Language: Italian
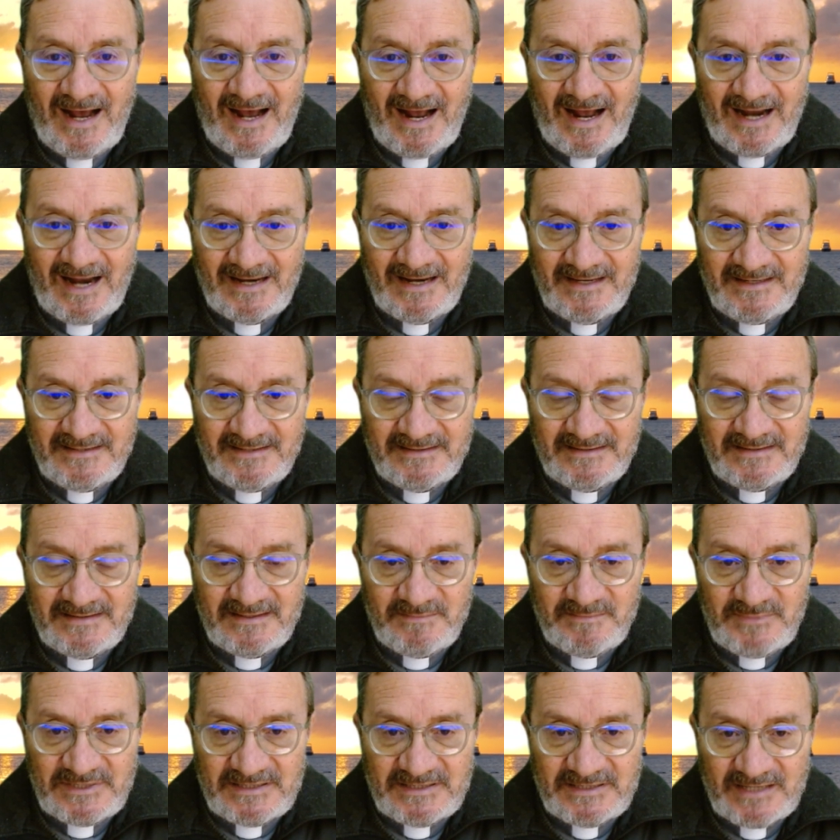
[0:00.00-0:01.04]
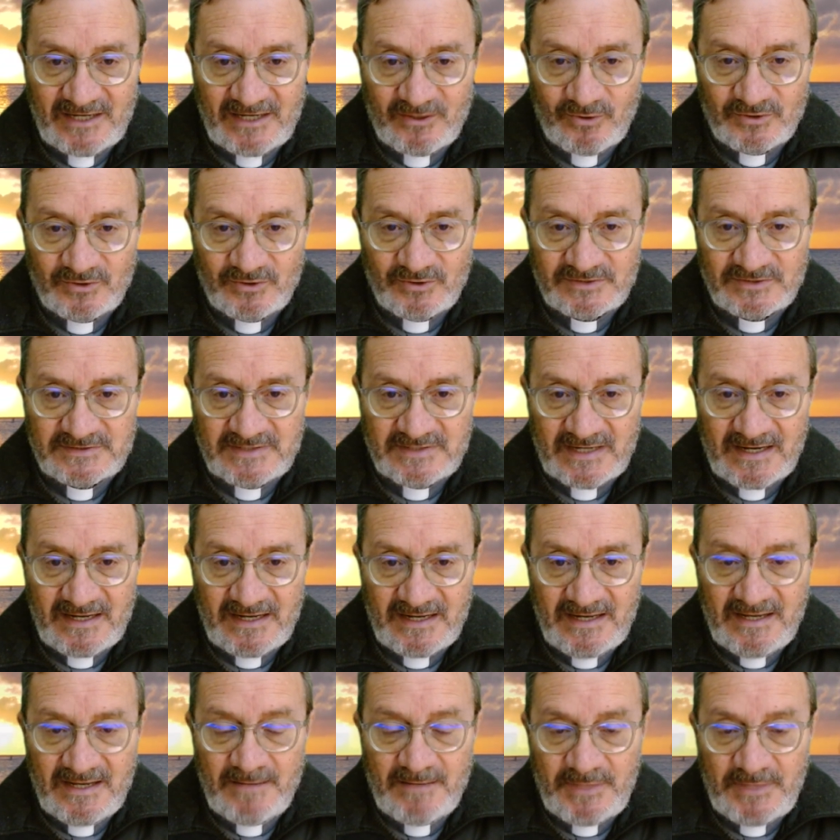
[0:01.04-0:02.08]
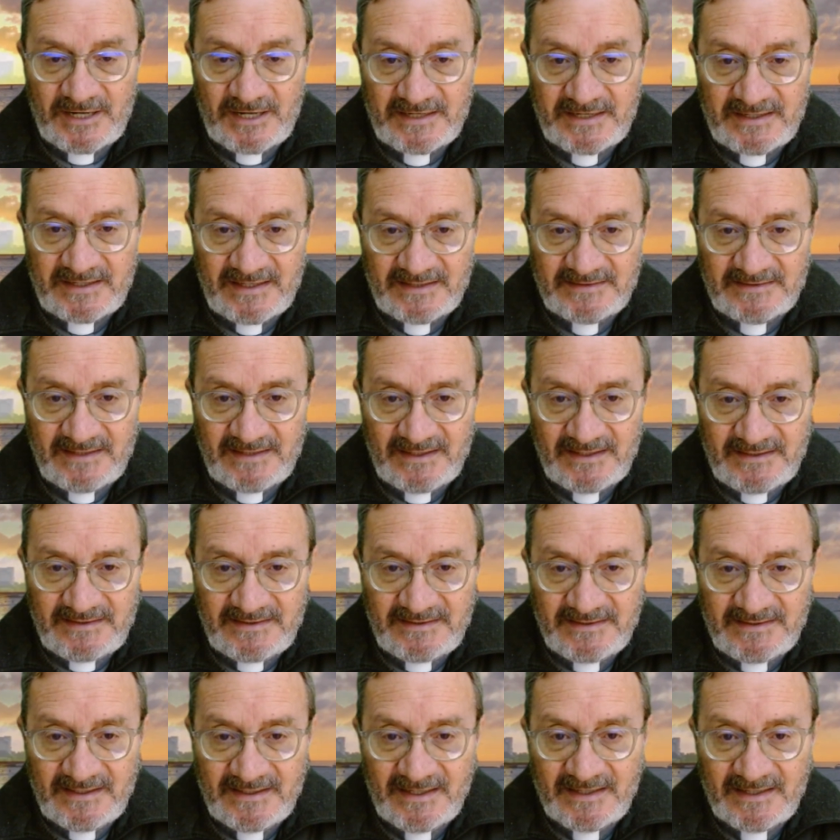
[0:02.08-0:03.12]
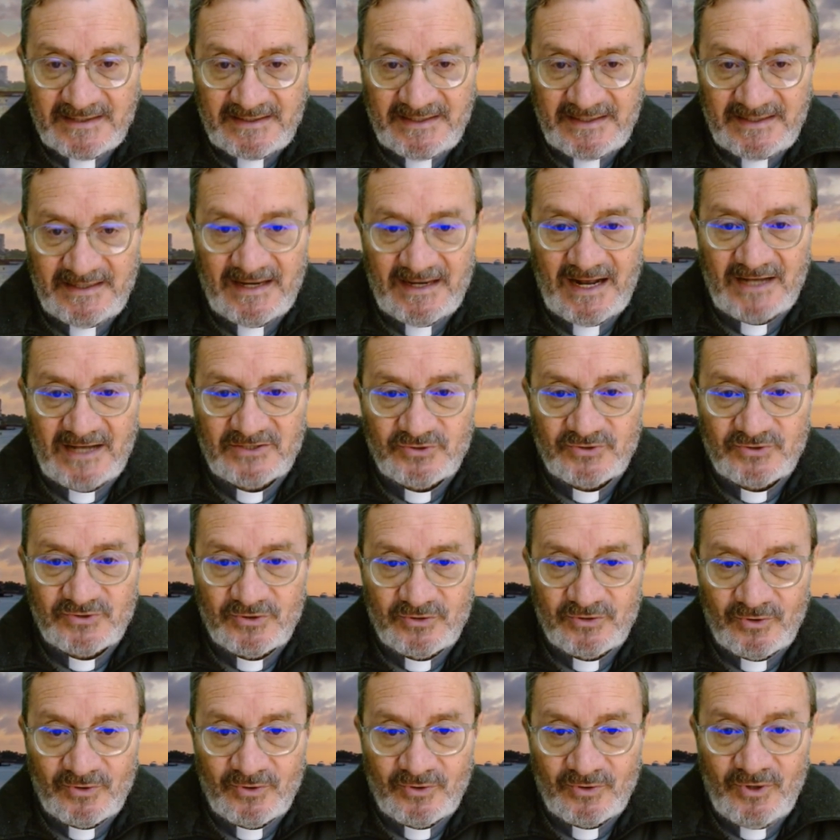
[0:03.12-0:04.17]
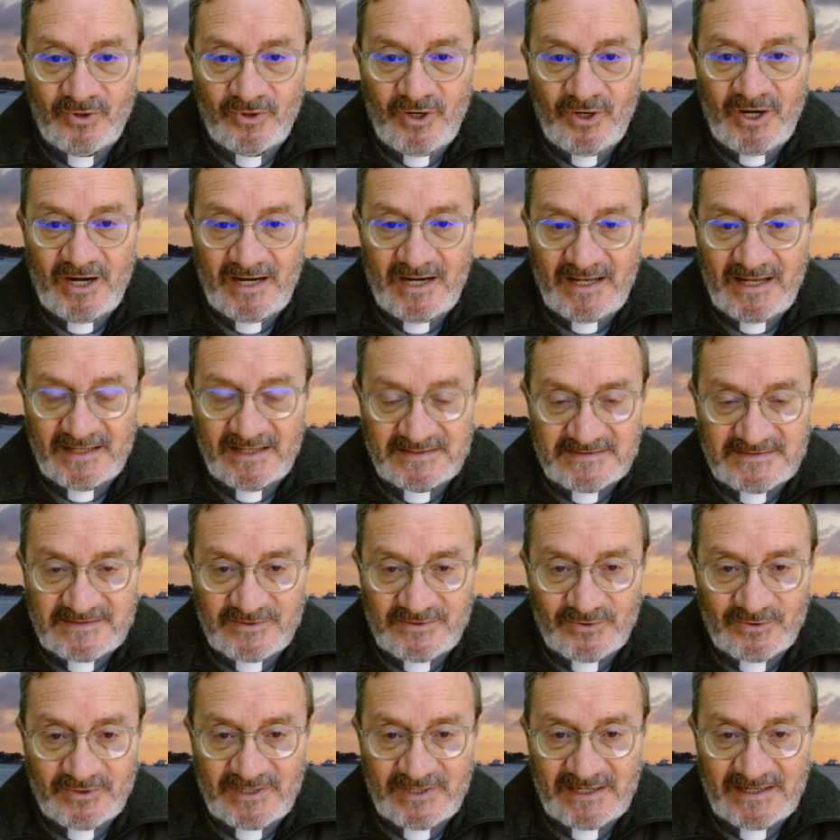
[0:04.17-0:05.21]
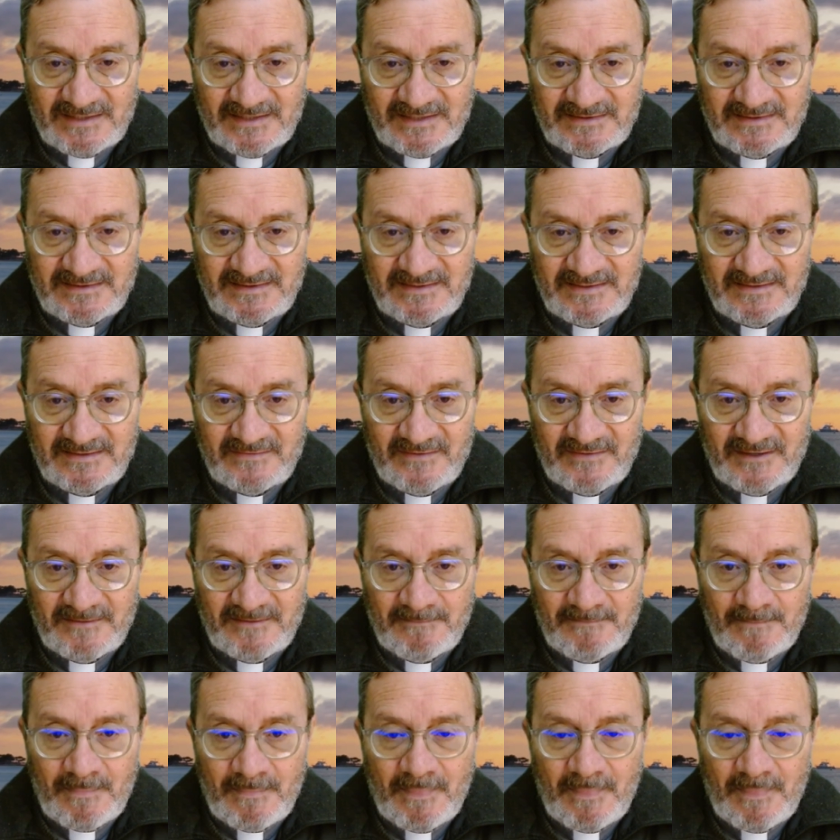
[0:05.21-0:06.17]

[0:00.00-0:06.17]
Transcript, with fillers: all'intimità nostra, perché è da lì che nascono le azioni cattive.